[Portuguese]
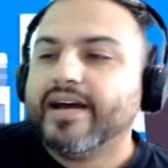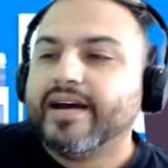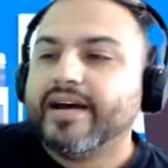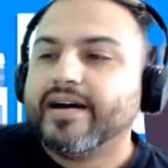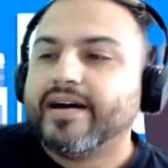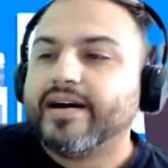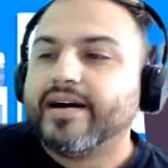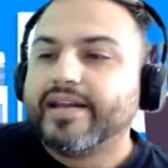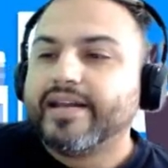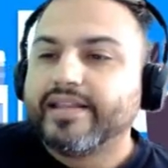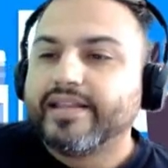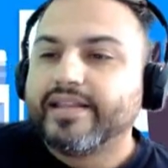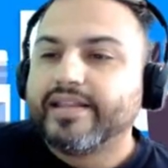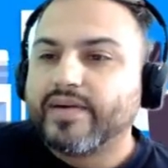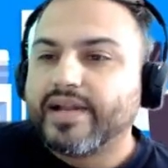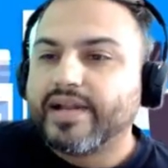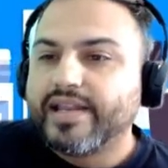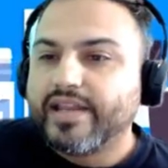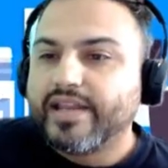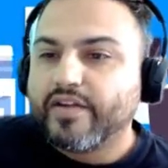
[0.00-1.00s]
Uh,
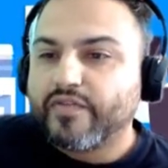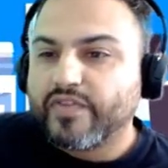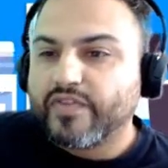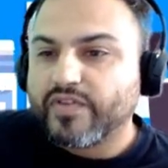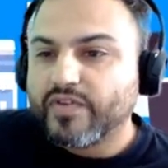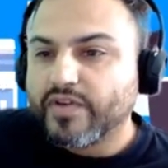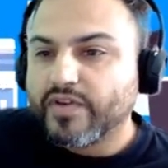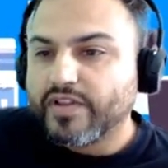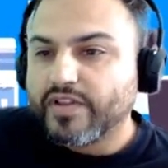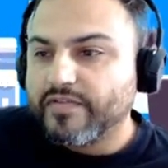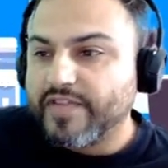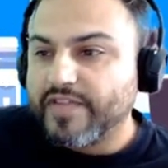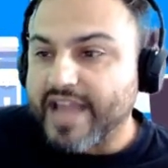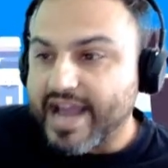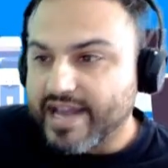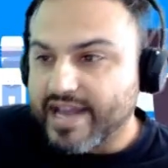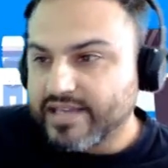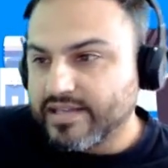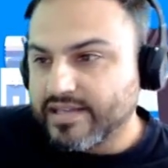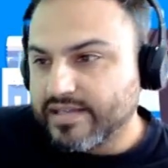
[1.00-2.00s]
então, ali eu fiz 12
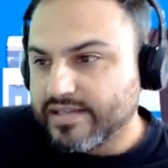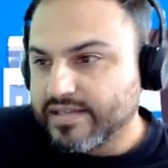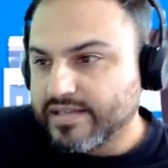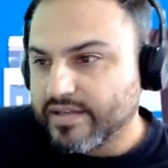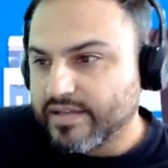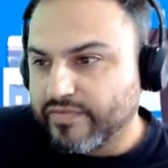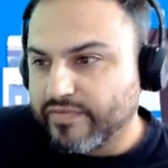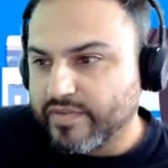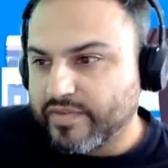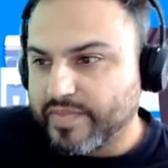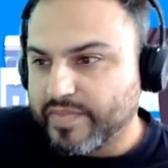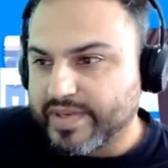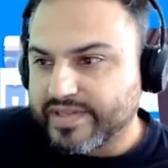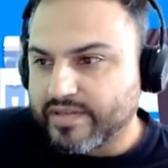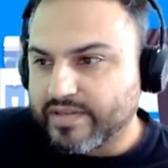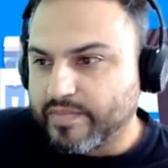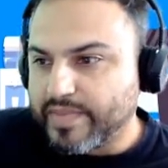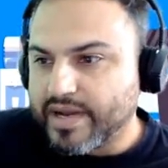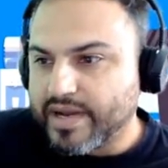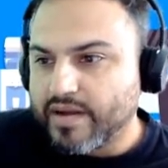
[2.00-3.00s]
viagens, eu fui para
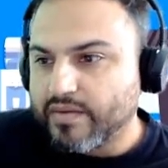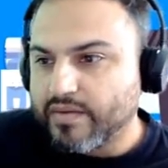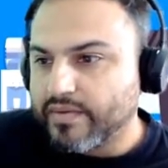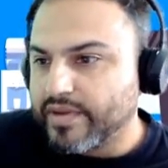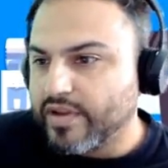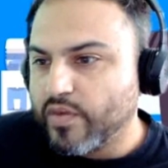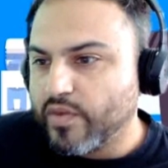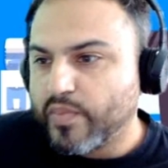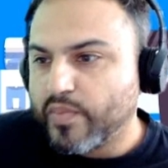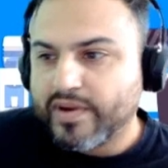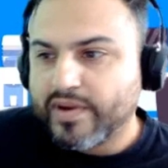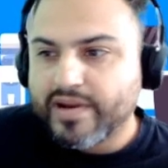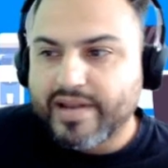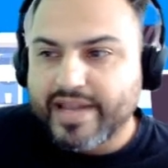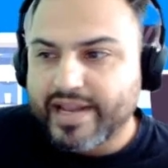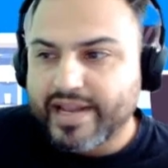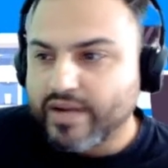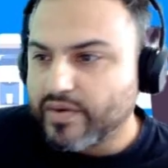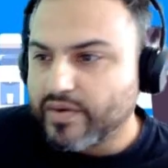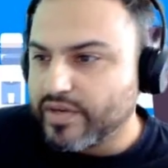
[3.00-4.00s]
São Paulo, Rio, Porto
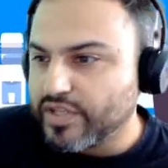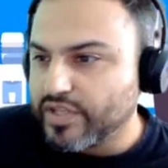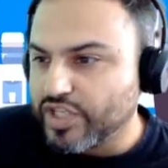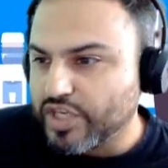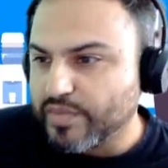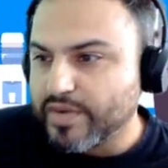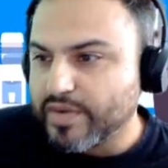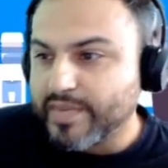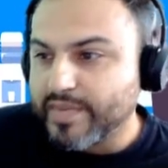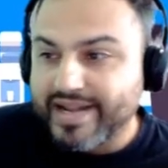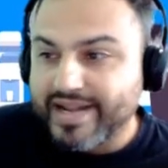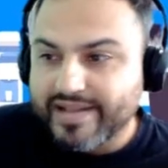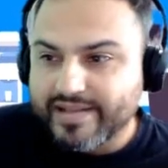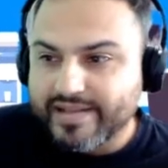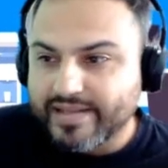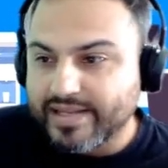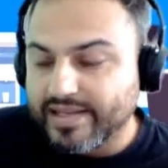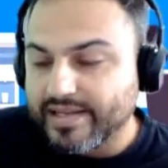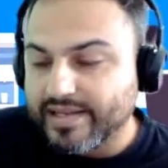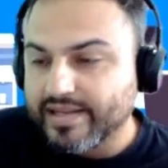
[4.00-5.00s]
Alegre, Curitiba,
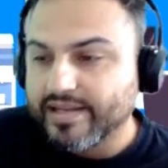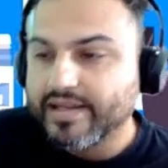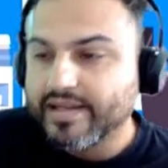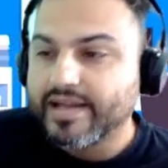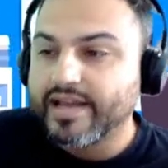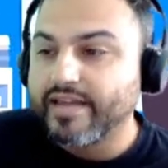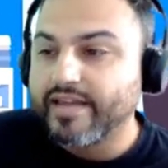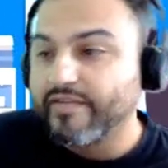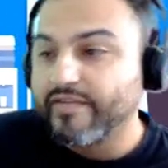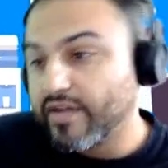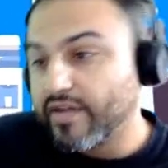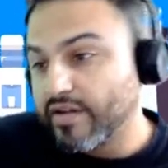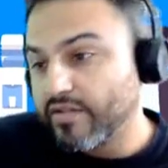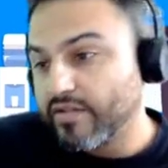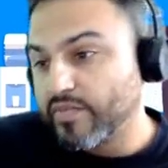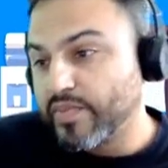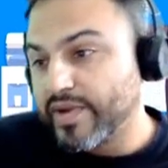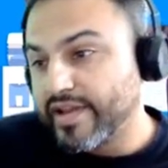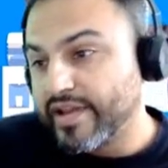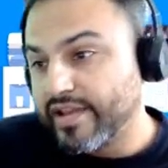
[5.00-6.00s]
Brasília, aí fora
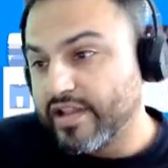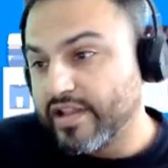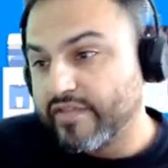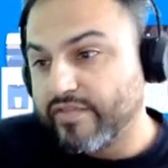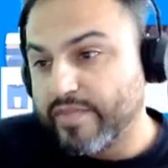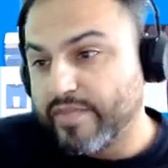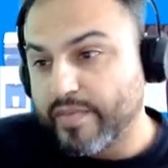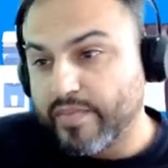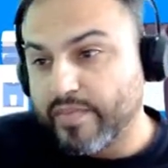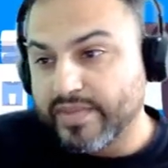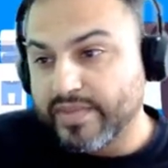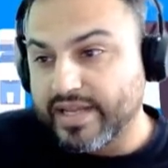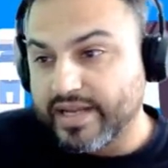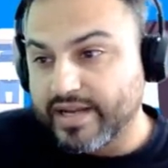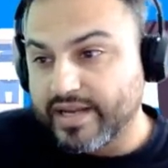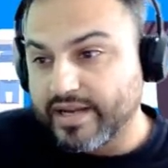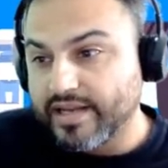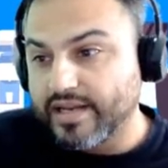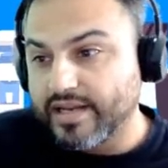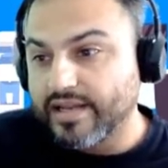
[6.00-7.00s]
do país eu fui para Punta
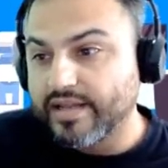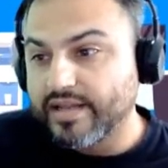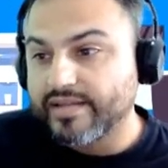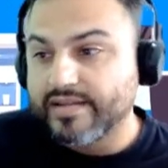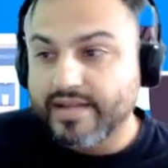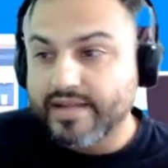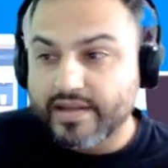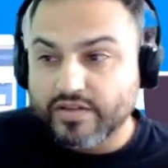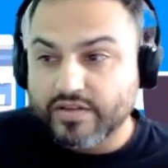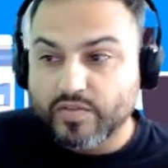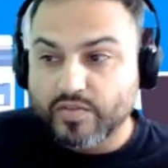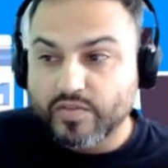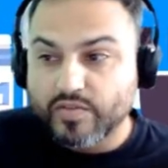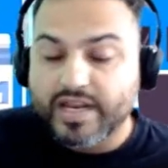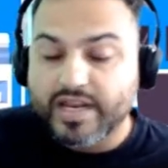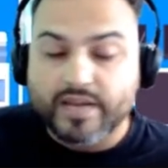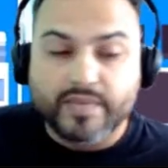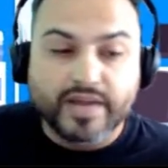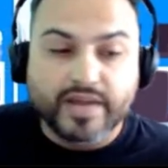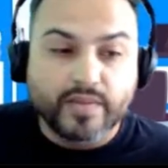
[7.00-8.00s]
Cana, cidade do
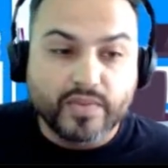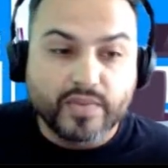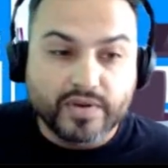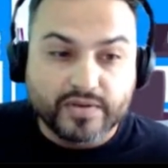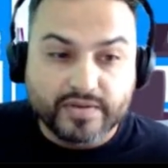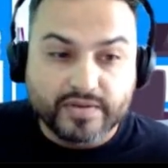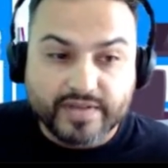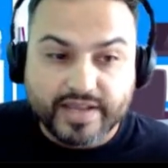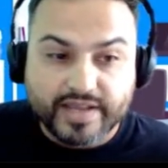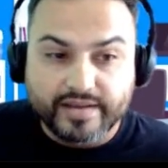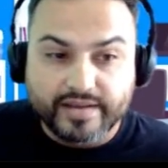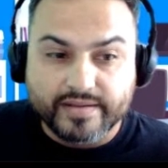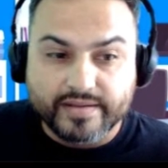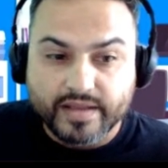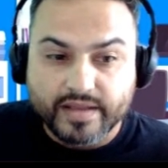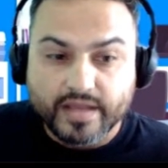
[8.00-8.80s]
Panamá e Buenos Aires